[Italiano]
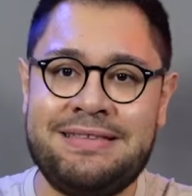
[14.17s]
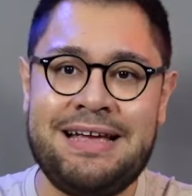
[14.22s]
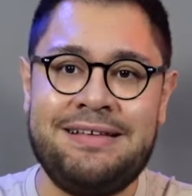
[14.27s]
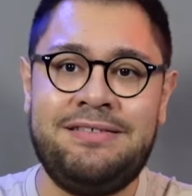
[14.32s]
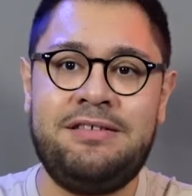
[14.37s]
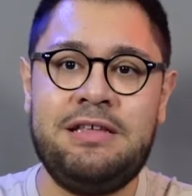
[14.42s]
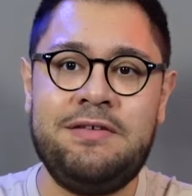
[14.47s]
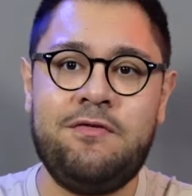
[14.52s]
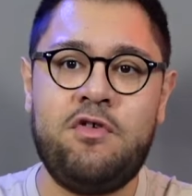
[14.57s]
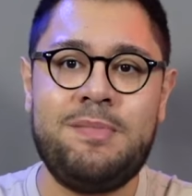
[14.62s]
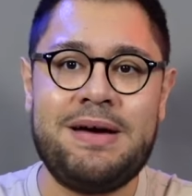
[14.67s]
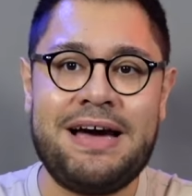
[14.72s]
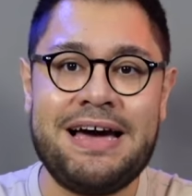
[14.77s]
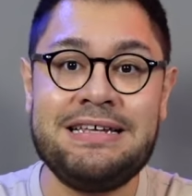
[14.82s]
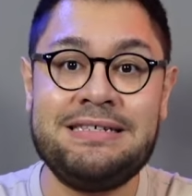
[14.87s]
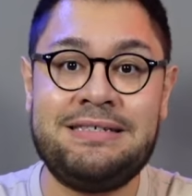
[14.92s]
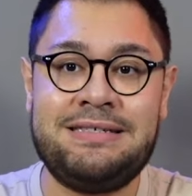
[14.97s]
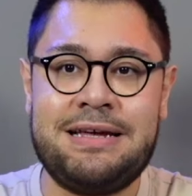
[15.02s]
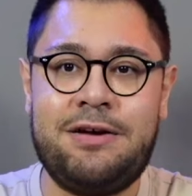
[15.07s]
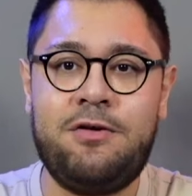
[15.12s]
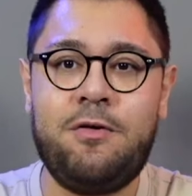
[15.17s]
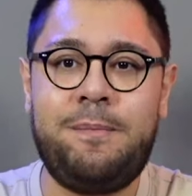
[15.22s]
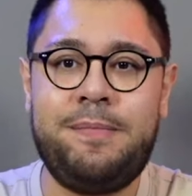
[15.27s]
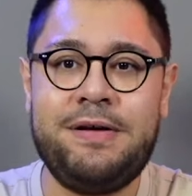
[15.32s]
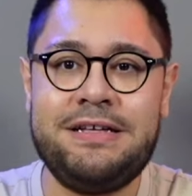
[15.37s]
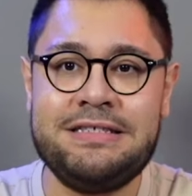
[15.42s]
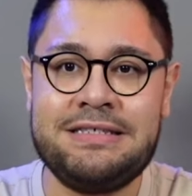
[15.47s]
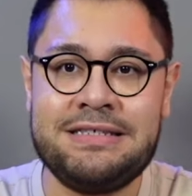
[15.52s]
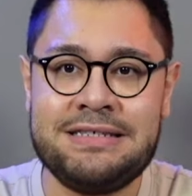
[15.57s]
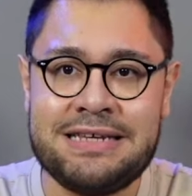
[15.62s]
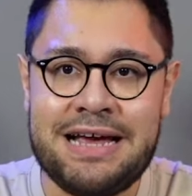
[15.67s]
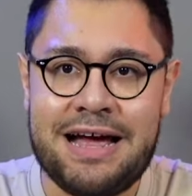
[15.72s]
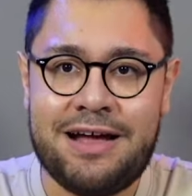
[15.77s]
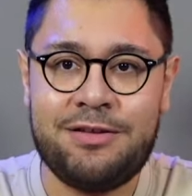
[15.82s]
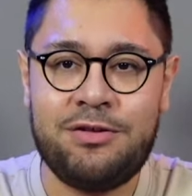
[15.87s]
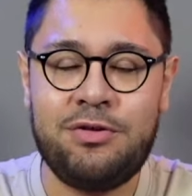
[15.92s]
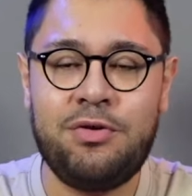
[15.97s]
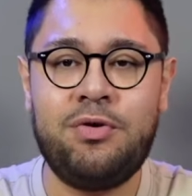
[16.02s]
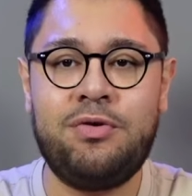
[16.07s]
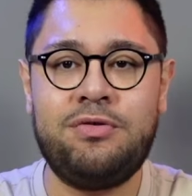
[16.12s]
Tanti di voi magari stanno
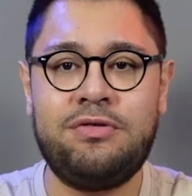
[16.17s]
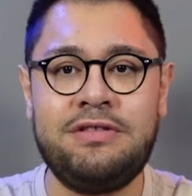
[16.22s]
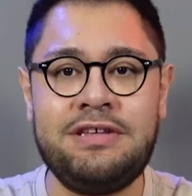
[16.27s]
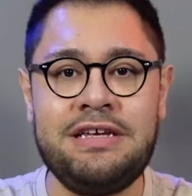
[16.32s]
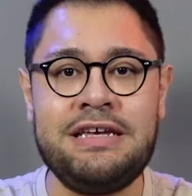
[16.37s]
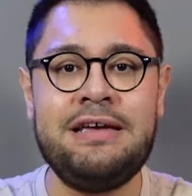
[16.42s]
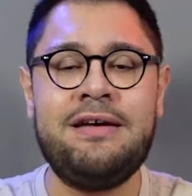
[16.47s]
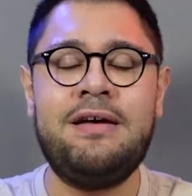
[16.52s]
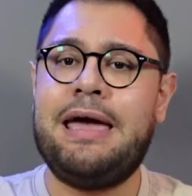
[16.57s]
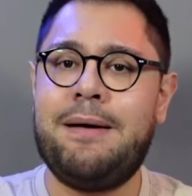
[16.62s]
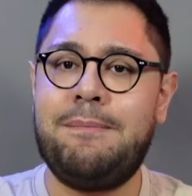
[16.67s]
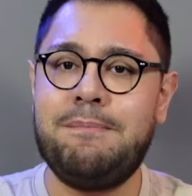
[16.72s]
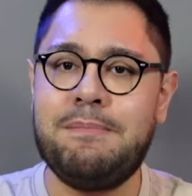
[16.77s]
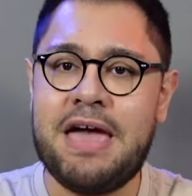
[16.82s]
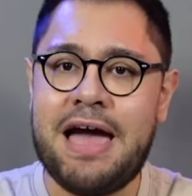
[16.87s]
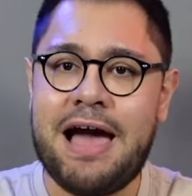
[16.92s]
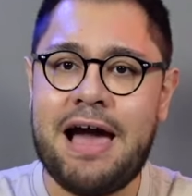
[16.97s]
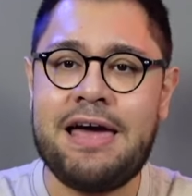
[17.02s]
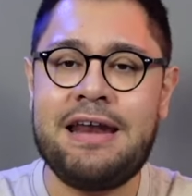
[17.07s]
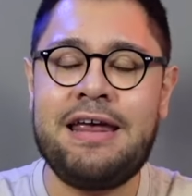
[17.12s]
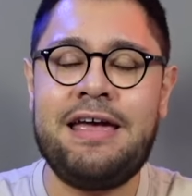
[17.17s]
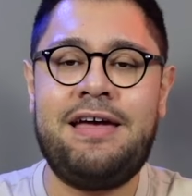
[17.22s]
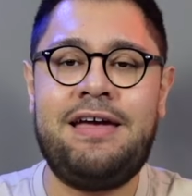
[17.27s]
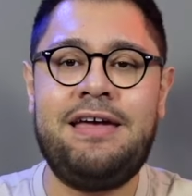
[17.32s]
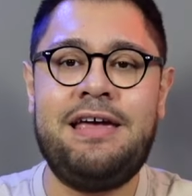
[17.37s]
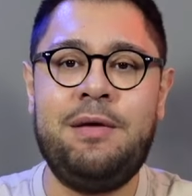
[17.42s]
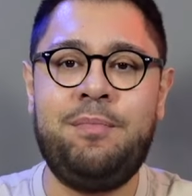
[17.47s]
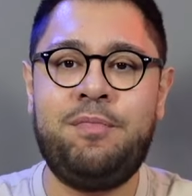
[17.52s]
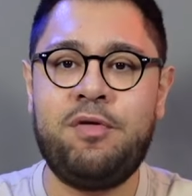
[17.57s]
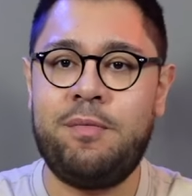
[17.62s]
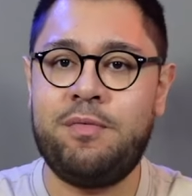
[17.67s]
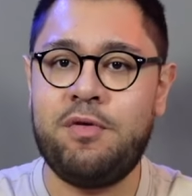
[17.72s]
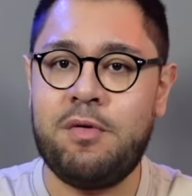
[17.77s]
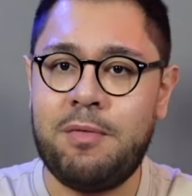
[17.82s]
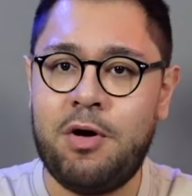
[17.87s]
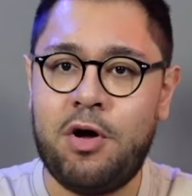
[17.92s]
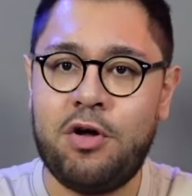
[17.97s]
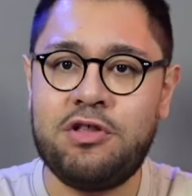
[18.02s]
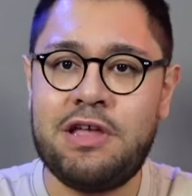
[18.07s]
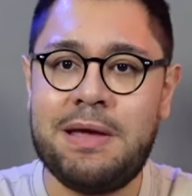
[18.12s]
pensando di cambiare il proprio
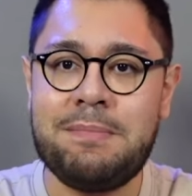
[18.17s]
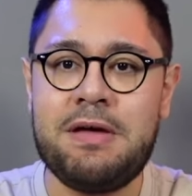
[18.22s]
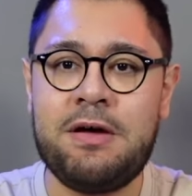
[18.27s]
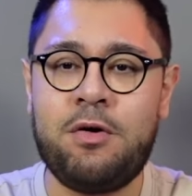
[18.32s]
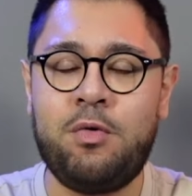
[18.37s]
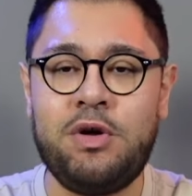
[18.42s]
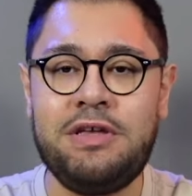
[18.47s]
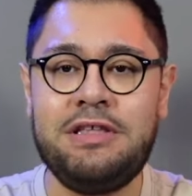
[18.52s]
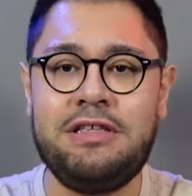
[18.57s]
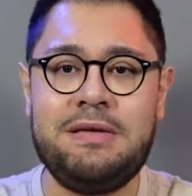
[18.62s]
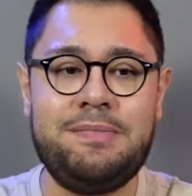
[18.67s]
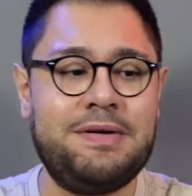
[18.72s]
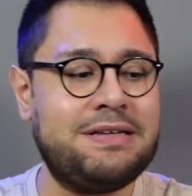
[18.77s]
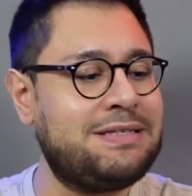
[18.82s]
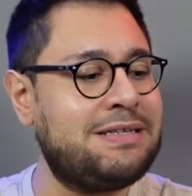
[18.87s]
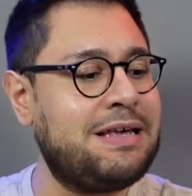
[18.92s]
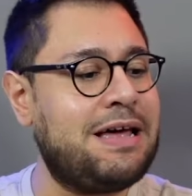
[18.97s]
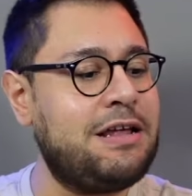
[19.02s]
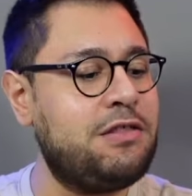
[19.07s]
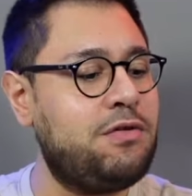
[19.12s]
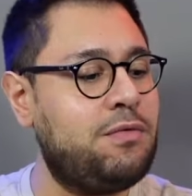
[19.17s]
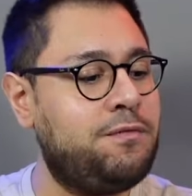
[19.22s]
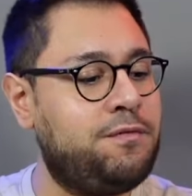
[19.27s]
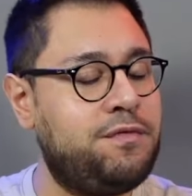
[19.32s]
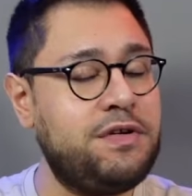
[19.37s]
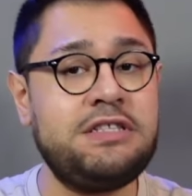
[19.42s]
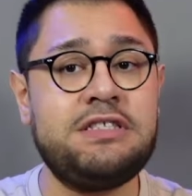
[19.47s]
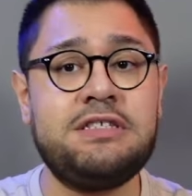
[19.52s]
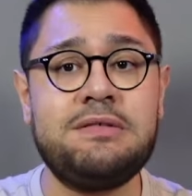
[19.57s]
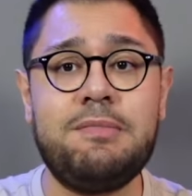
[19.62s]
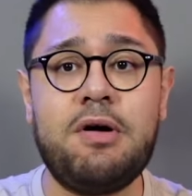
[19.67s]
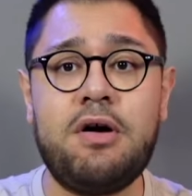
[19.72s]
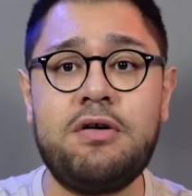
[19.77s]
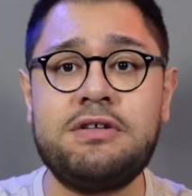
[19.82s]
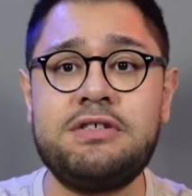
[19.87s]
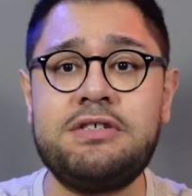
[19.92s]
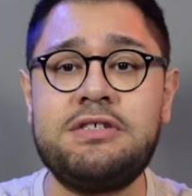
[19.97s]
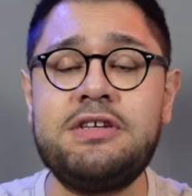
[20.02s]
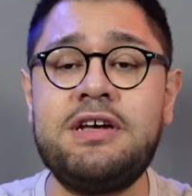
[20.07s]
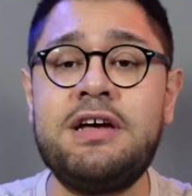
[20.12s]
modem e quindi di passare ad un Fritz
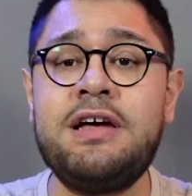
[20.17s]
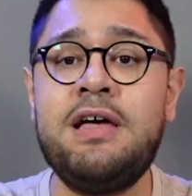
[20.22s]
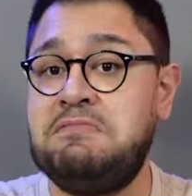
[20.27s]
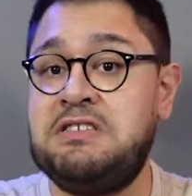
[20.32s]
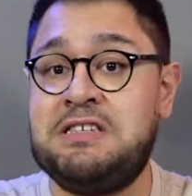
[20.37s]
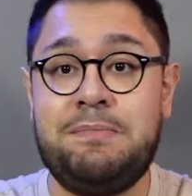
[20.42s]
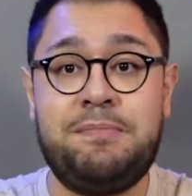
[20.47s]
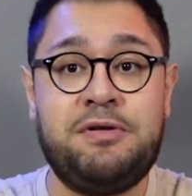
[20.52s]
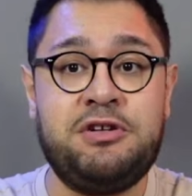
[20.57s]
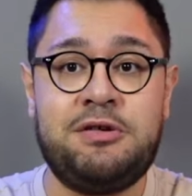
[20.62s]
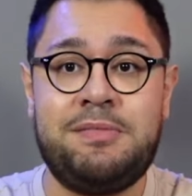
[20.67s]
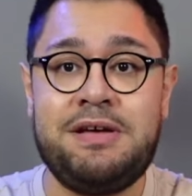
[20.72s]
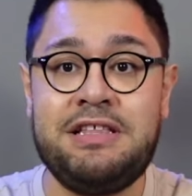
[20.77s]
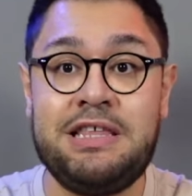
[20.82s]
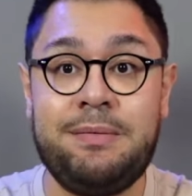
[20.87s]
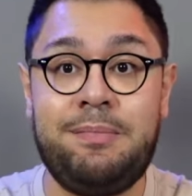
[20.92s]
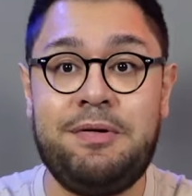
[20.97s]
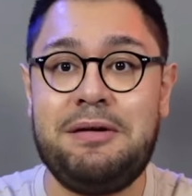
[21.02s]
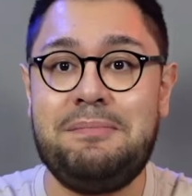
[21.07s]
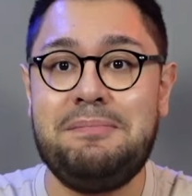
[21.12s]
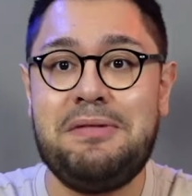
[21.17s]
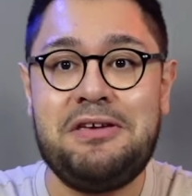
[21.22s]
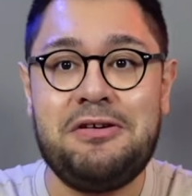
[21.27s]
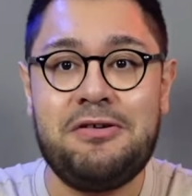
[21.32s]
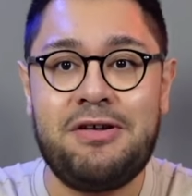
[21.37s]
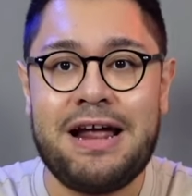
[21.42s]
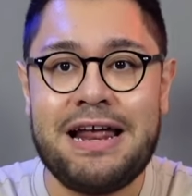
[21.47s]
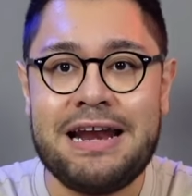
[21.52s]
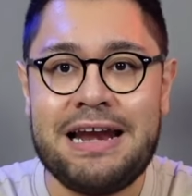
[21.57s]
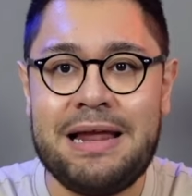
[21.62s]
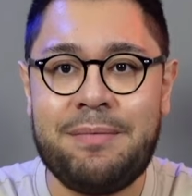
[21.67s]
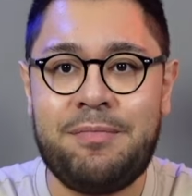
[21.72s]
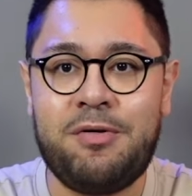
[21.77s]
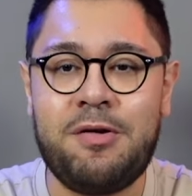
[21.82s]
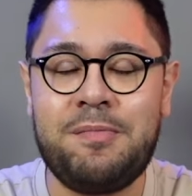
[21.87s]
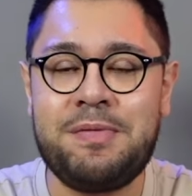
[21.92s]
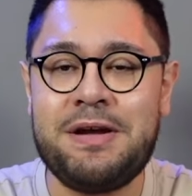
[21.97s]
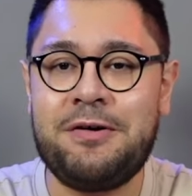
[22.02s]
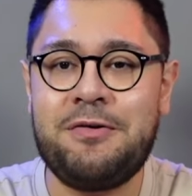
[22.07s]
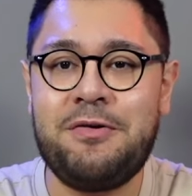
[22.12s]
Box, semplicemente per migliorare la
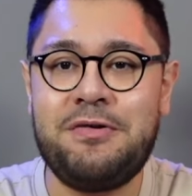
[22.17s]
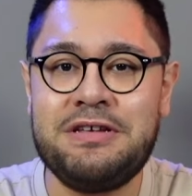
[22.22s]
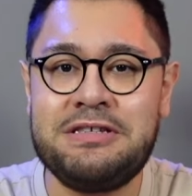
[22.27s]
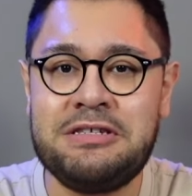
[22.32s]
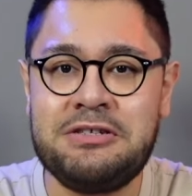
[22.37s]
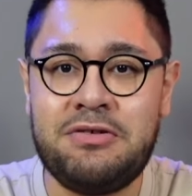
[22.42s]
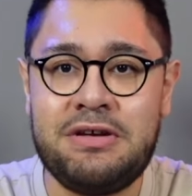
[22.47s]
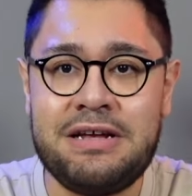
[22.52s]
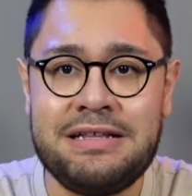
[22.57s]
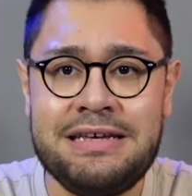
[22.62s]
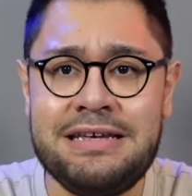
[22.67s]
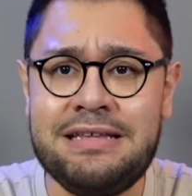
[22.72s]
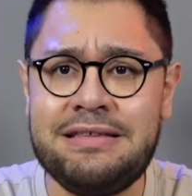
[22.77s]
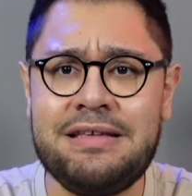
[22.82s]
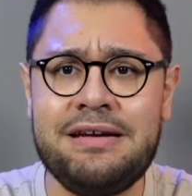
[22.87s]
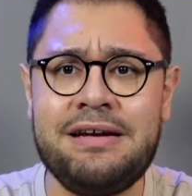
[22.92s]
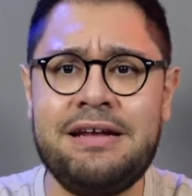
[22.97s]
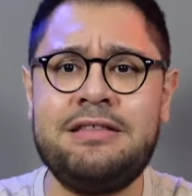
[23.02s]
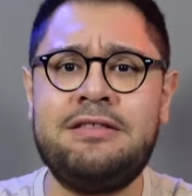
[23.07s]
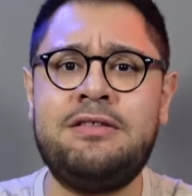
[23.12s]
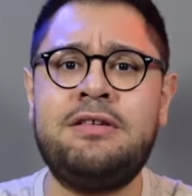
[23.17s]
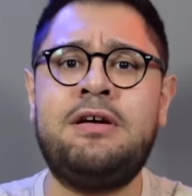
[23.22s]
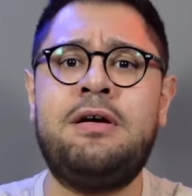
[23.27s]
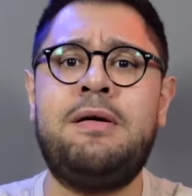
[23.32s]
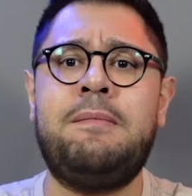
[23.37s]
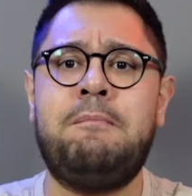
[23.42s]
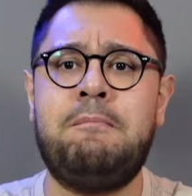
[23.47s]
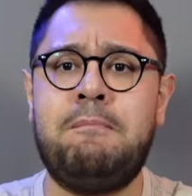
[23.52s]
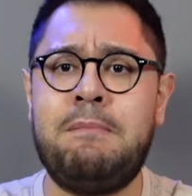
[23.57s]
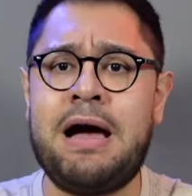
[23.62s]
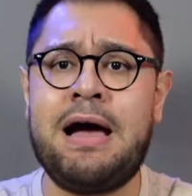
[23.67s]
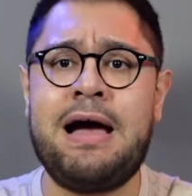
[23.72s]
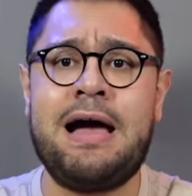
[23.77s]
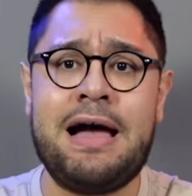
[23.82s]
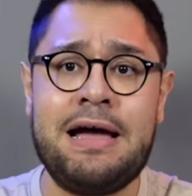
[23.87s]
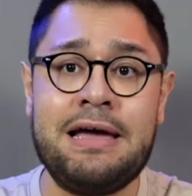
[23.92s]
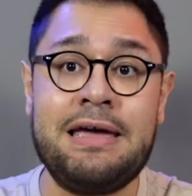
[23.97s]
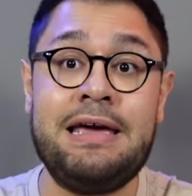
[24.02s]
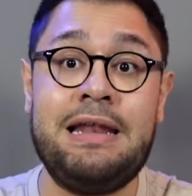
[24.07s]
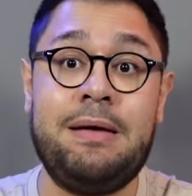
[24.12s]
propria connessione ad internet, ma
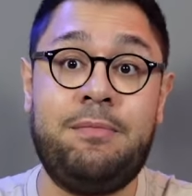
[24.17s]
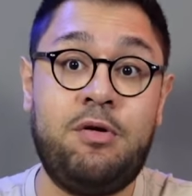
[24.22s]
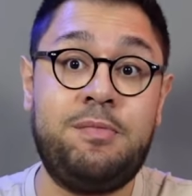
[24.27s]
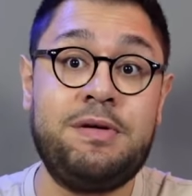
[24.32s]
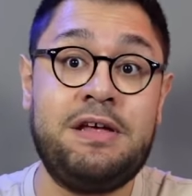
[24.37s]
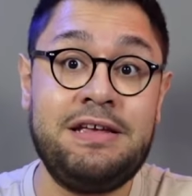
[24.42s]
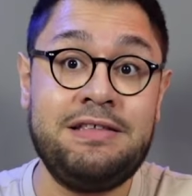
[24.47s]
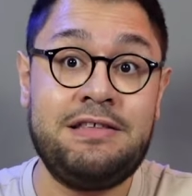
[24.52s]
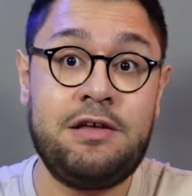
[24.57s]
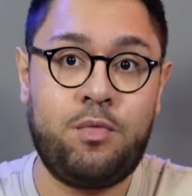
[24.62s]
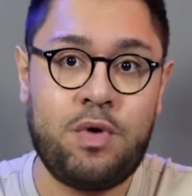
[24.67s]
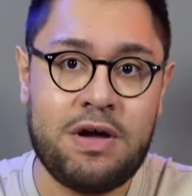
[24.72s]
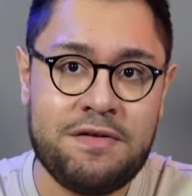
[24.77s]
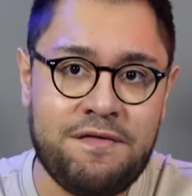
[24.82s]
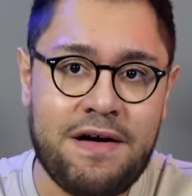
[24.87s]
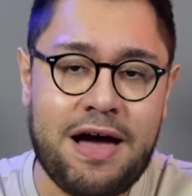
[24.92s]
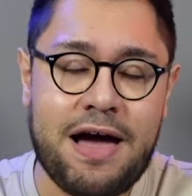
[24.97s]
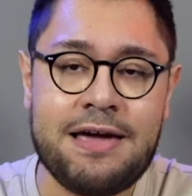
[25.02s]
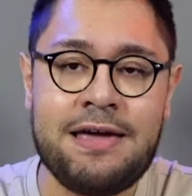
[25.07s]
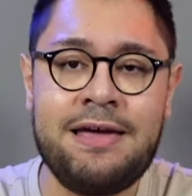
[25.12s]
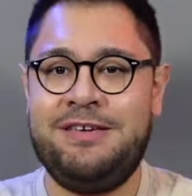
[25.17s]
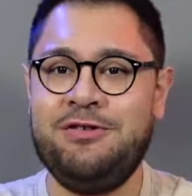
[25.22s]
anche la propria rete WiFi.